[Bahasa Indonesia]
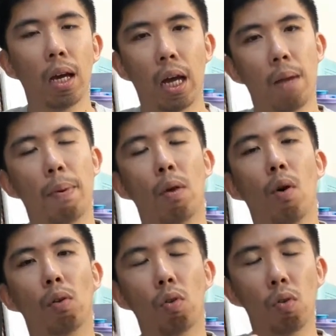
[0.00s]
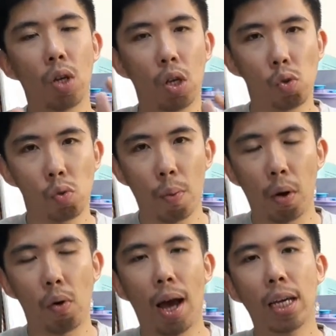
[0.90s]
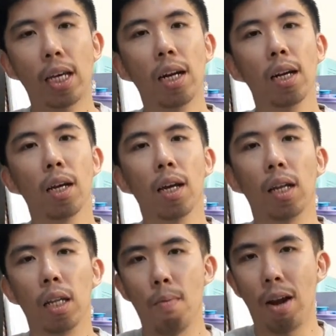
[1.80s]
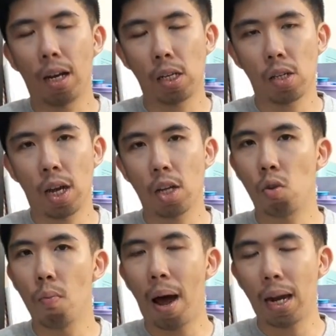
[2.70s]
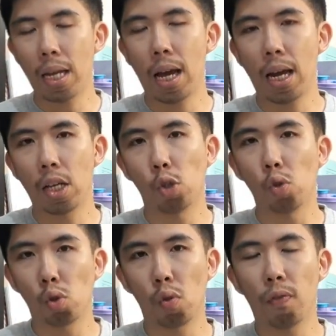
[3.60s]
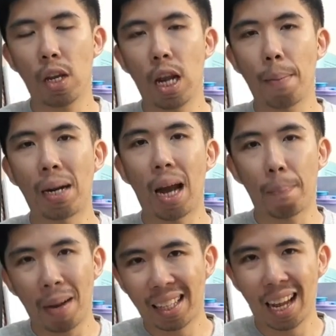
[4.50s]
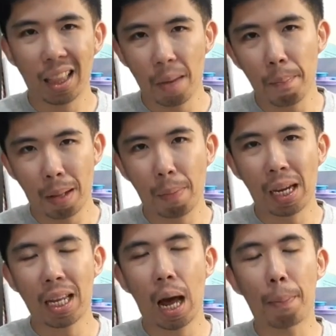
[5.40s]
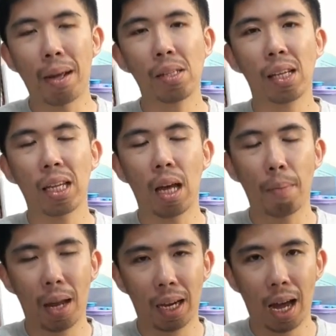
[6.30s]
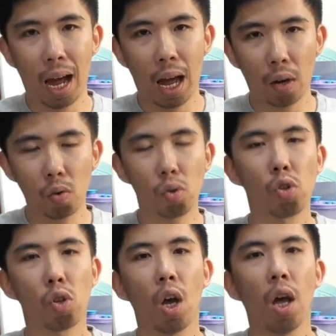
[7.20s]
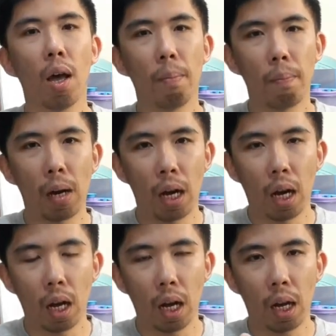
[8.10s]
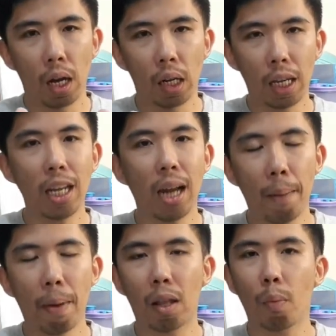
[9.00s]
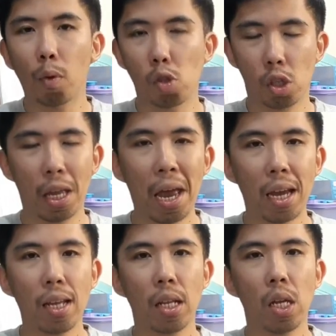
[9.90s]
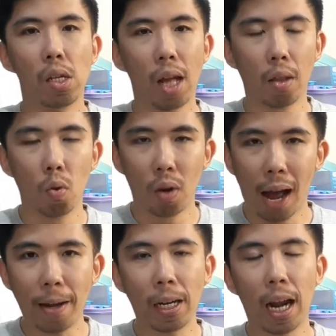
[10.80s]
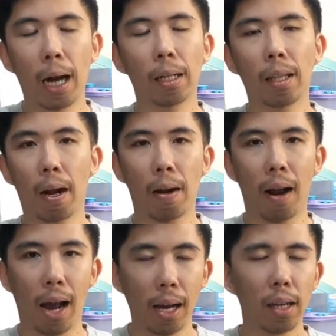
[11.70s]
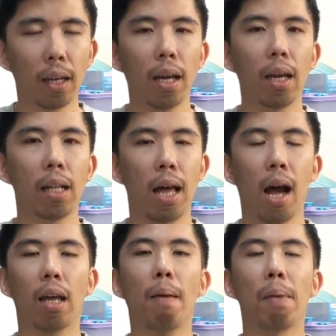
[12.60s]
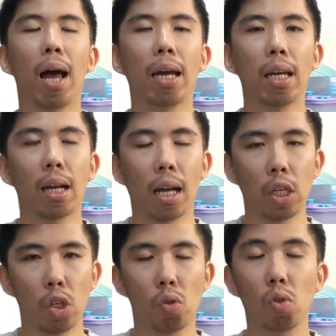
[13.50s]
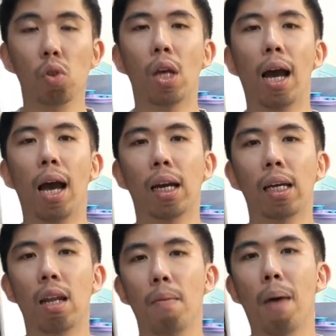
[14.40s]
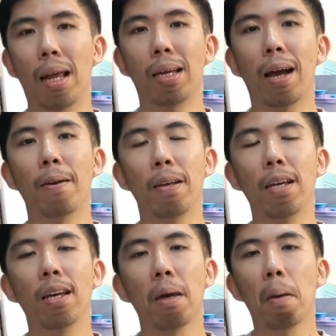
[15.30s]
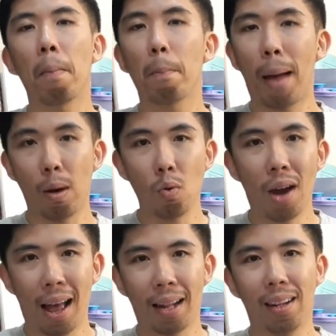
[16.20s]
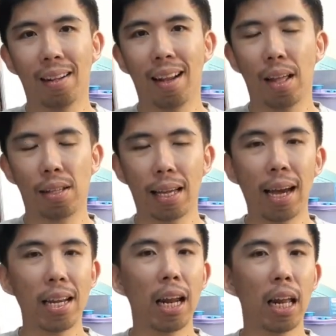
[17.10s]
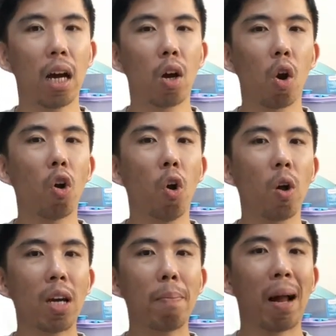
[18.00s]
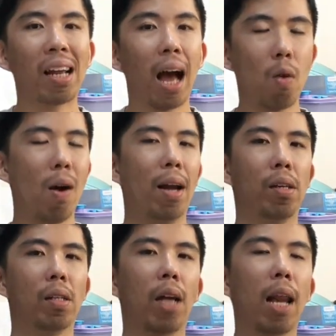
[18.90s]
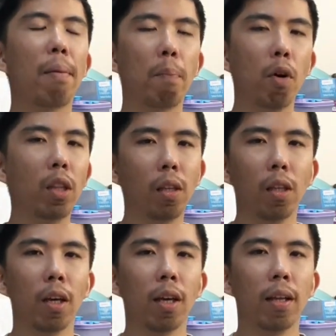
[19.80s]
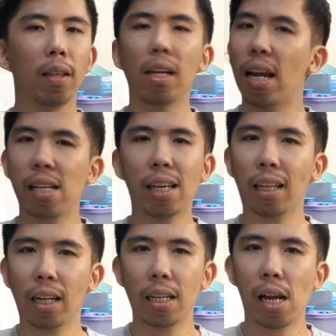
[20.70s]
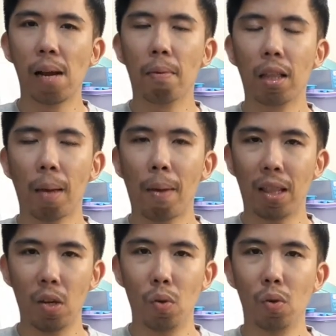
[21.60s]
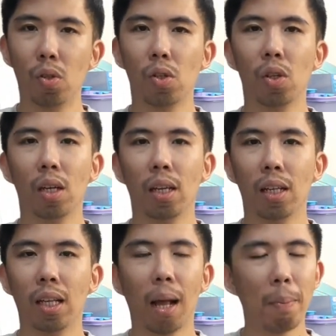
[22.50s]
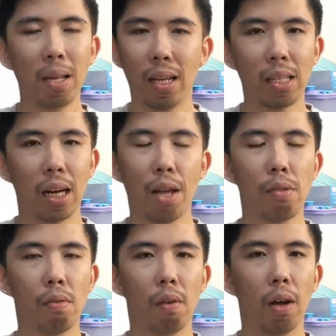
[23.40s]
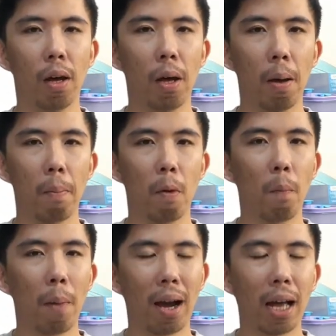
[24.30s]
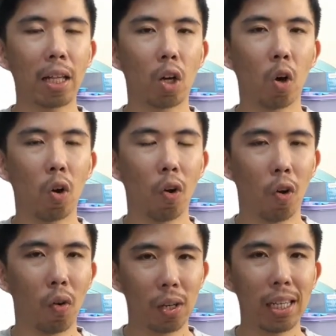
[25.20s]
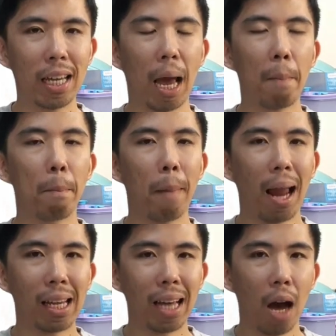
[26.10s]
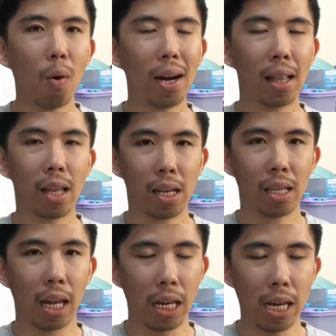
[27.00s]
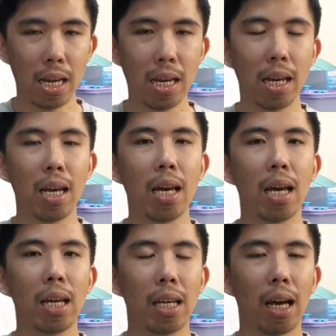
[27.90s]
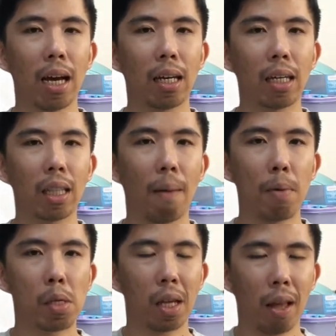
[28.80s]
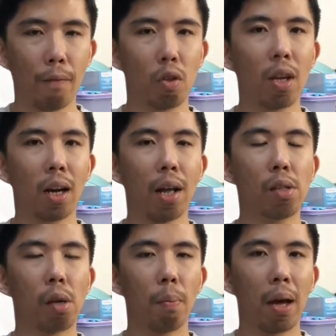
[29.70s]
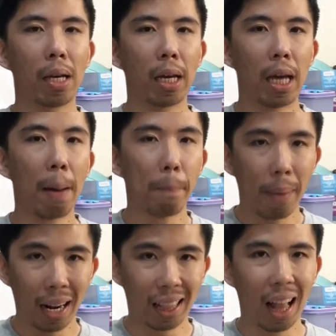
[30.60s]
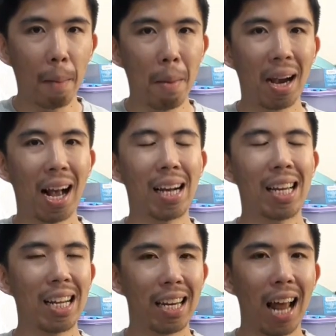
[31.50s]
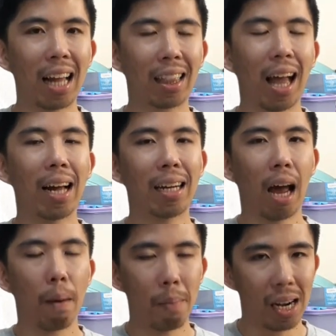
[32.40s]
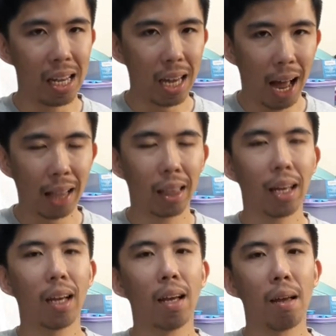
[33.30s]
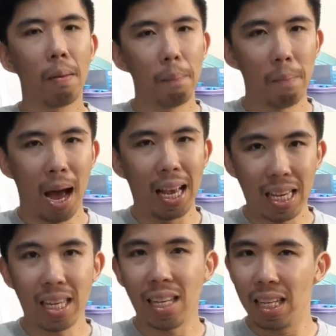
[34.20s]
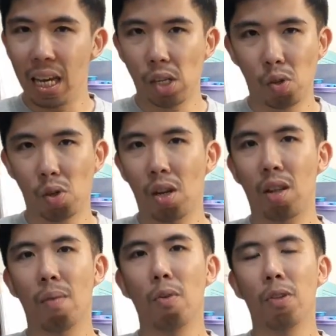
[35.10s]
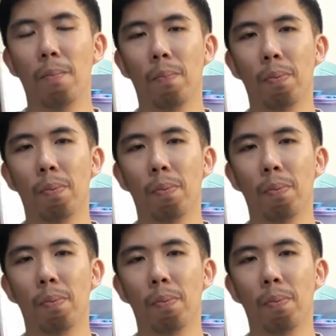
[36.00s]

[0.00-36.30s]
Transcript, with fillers: Karena pada waktu itu Yesus baru lahir, di mana kisah itu Maria dan Yusuf tidak mendapatkan tempat penginapan sehingga mereka harus menginap ataupun stay di satu kandang ternak dan akhirnya melahirkan Yesus yang akhirnya dibaringkan di palungan. Nah, sehingga ini adalah kronologi paling awal. Sekalipun tidak dicatat di dalam kitab Matius, tetapi ini jelas e, merupakan kronologi yang paling awal yang terjadi yang kita bisa tafsirkan sebagai yang pertama kali datang dan melihat bayi Yesus tersebut.